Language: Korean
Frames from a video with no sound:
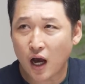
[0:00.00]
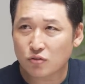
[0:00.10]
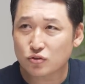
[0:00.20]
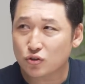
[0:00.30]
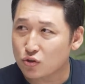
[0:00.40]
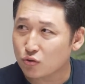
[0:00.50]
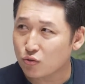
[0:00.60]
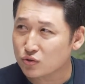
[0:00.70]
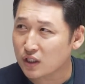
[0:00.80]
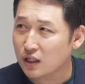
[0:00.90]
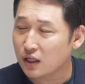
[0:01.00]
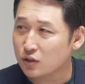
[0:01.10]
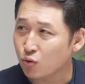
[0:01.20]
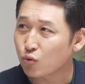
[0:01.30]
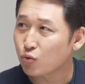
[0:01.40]
한국전력공사나
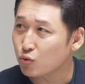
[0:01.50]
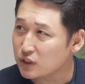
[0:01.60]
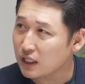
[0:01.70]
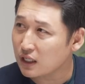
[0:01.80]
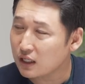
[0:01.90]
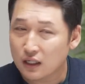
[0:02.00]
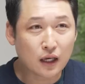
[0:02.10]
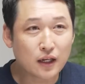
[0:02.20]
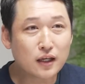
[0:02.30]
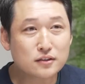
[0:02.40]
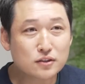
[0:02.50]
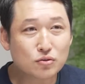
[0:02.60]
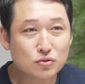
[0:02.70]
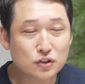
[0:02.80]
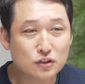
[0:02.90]
도로공사
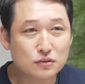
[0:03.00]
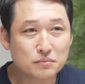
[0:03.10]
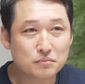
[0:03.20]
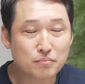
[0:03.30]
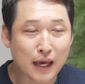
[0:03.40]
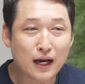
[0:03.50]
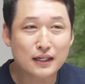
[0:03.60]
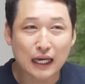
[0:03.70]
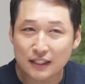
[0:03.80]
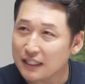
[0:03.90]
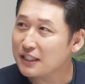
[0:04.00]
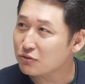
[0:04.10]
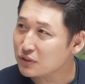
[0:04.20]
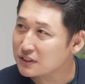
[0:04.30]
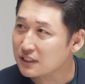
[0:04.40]
얘네들도 지금 매각이 안
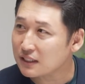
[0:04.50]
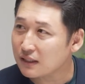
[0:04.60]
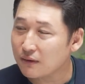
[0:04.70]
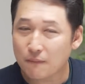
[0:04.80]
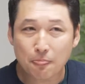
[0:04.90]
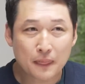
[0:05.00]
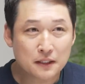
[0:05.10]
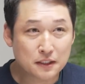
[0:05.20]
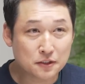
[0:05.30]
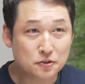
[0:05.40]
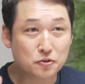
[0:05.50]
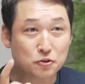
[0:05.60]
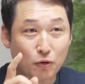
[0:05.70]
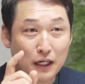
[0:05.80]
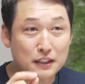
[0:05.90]
된다고 했잖아요. 자
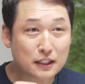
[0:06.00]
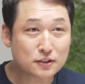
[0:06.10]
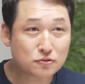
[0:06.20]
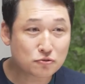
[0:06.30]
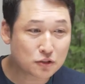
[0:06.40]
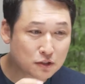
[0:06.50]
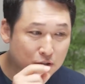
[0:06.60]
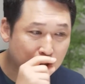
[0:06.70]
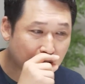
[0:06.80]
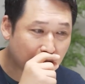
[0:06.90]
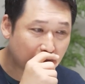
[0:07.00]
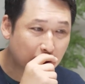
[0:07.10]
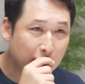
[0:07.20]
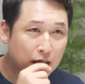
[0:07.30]
그것을 확인할 수 있는 게